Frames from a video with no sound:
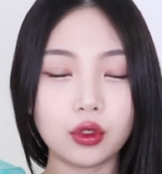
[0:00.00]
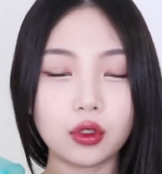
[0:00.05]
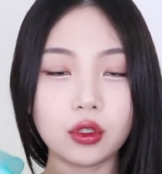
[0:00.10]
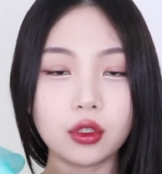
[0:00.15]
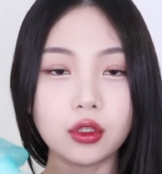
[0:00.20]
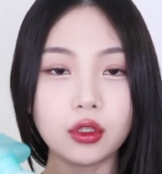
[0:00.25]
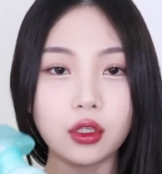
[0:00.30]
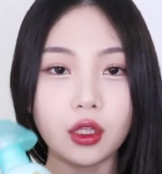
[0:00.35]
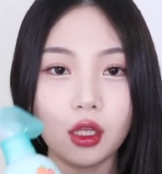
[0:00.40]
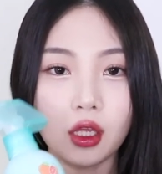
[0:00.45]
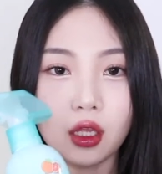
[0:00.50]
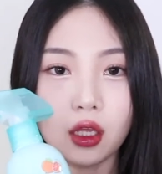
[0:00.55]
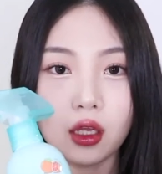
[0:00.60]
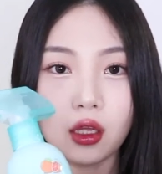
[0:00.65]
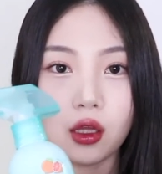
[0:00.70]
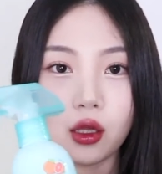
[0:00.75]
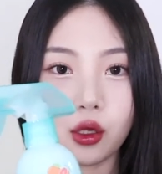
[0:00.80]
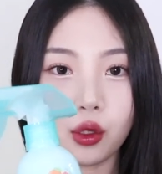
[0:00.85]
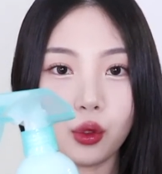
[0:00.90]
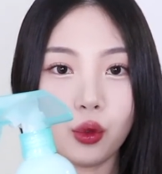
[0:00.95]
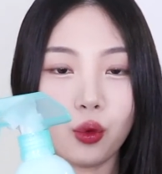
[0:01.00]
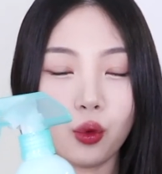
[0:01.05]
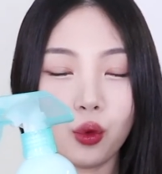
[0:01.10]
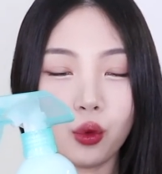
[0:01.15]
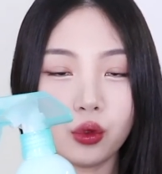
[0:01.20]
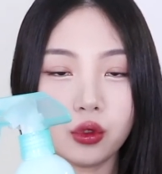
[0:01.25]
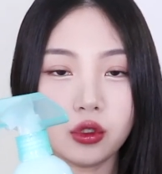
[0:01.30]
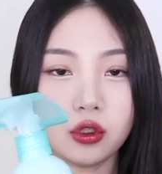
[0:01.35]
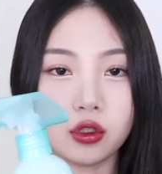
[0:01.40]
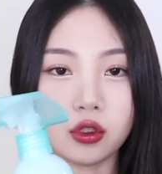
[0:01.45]
근데
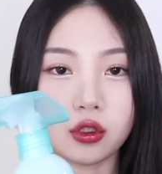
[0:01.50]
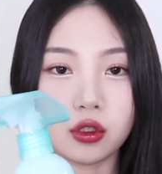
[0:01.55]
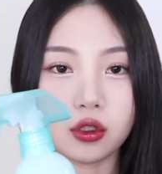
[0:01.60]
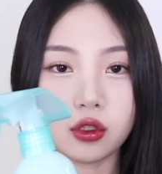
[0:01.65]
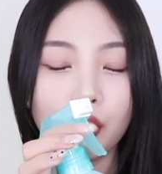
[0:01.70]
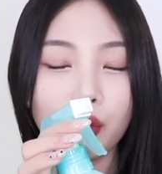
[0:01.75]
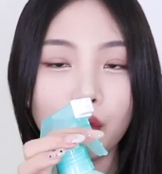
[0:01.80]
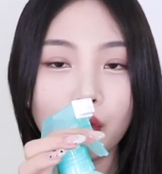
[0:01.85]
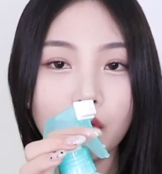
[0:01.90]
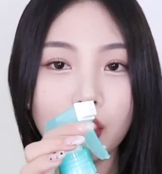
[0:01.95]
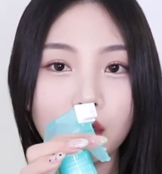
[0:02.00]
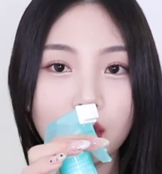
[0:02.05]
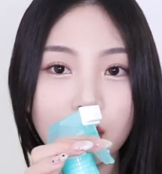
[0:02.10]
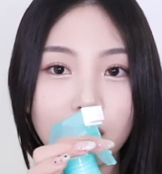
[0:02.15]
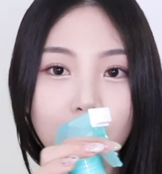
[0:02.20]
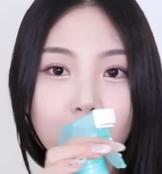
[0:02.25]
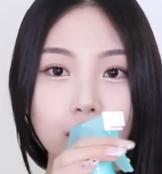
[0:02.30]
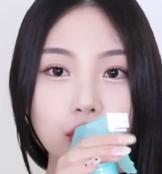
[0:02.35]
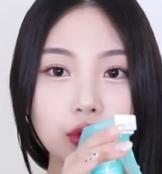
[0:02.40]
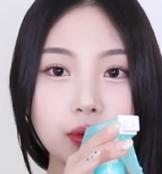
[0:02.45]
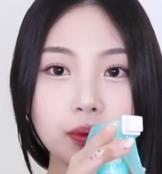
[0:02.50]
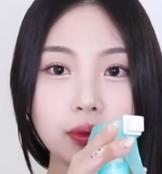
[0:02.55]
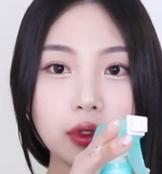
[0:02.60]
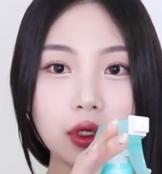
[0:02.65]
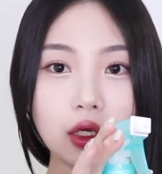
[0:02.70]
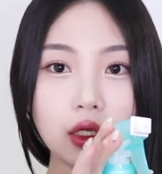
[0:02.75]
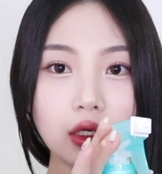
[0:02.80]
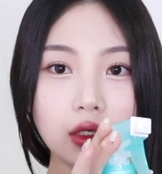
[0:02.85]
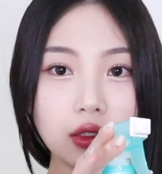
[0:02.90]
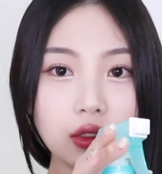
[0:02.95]
요거는 여기 있는 요
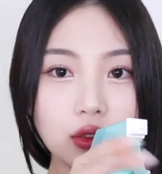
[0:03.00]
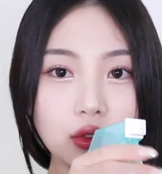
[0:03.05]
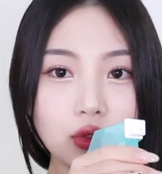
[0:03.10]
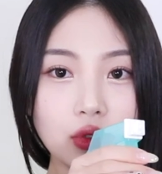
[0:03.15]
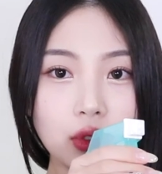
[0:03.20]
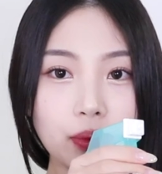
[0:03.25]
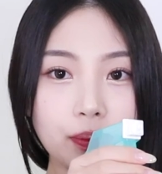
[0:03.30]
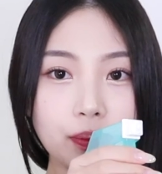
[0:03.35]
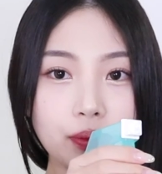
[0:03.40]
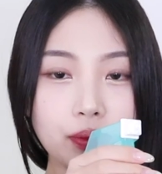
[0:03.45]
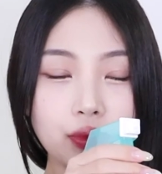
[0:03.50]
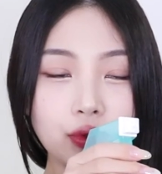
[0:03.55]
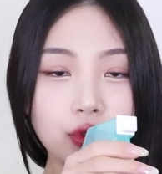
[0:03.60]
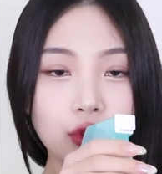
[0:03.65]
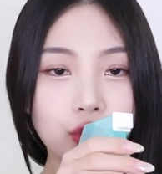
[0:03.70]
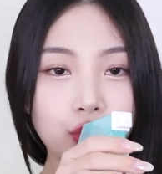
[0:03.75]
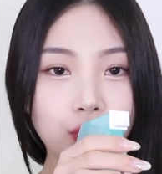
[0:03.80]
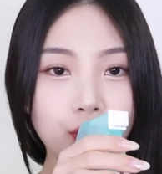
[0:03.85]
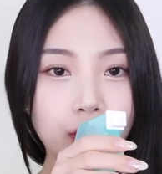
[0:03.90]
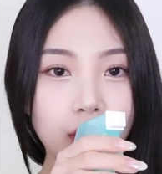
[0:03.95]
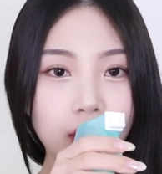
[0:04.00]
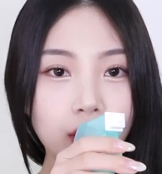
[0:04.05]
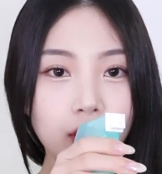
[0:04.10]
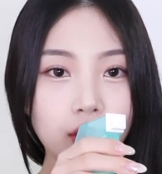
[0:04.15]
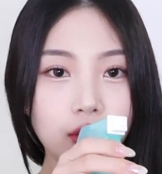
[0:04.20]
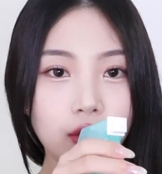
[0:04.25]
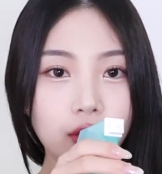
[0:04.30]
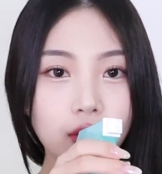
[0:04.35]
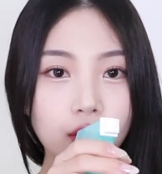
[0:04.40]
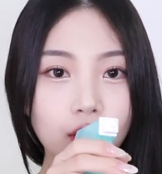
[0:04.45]
스프레이를 촥 뿌려주면
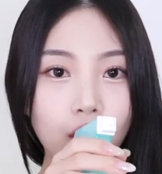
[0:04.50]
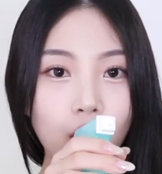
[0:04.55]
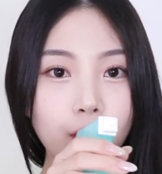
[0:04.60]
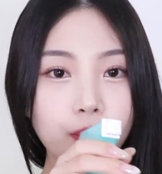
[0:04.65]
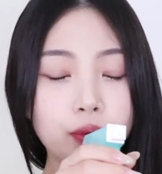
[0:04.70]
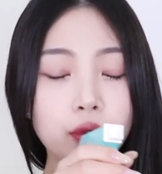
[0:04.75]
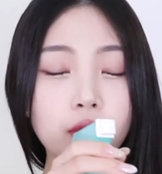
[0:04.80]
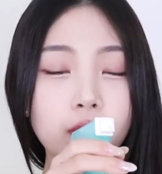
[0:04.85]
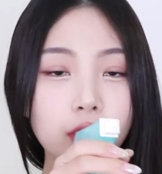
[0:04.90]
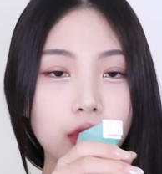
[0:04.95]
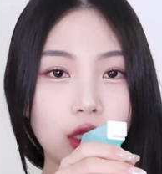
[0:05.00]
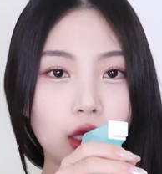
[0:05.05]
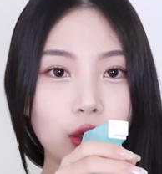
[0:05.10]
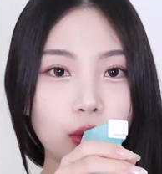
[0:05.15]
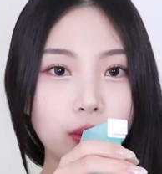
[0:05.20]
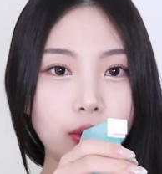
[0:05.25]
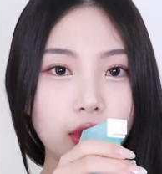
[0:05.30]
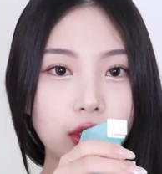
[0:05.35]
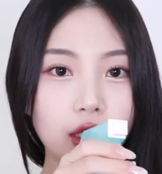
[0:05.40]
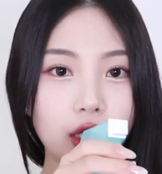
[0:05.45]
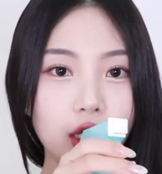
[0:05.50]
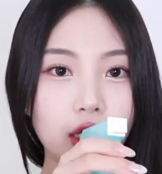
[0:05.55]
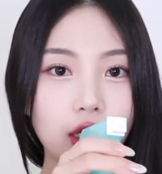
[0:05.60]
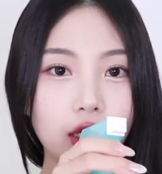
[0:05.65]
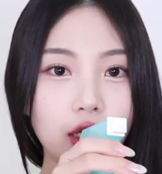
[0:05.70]
거품이 나옵니다.